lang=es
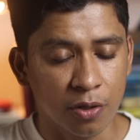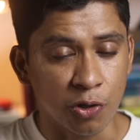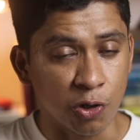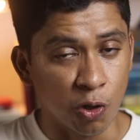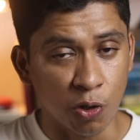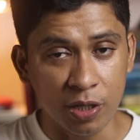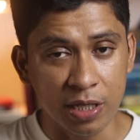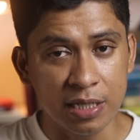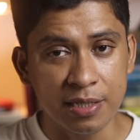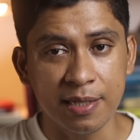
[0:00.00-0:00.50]

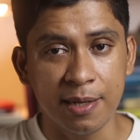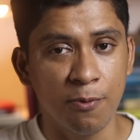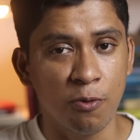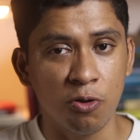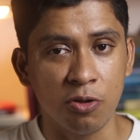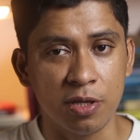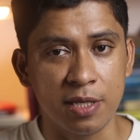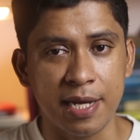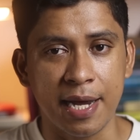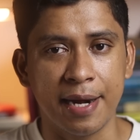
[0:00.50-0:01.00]
Yo quise
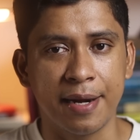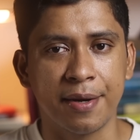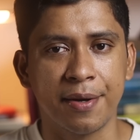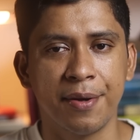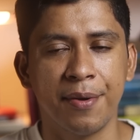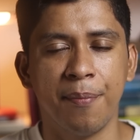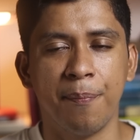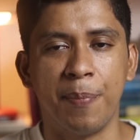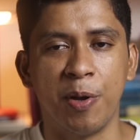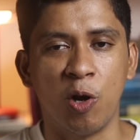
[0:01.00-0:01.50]

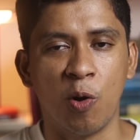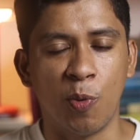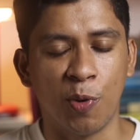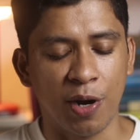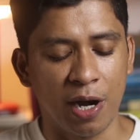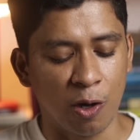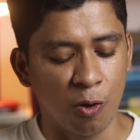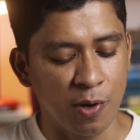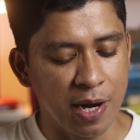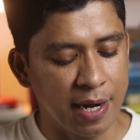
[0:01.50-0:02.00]
voltear, pero
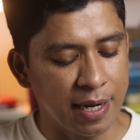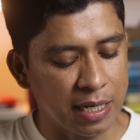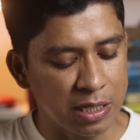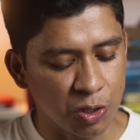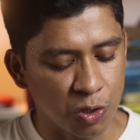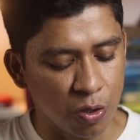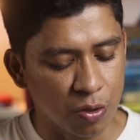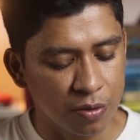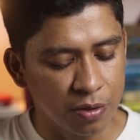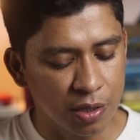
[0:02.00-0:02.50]
por alguna
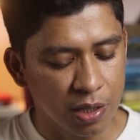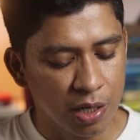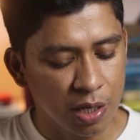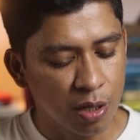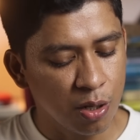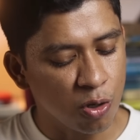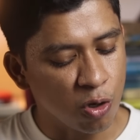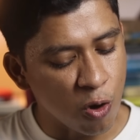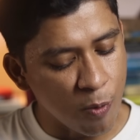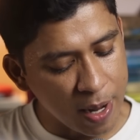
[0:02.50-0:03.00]
razón
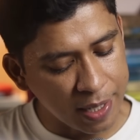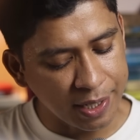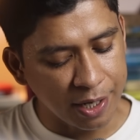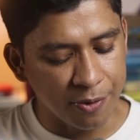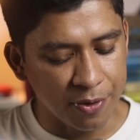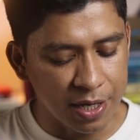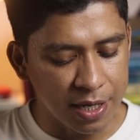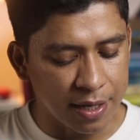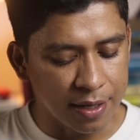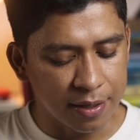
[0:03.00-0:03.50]
no me
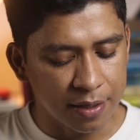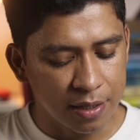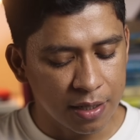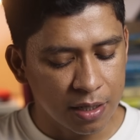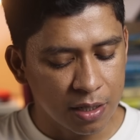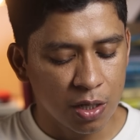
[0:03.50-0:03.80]
atrevía.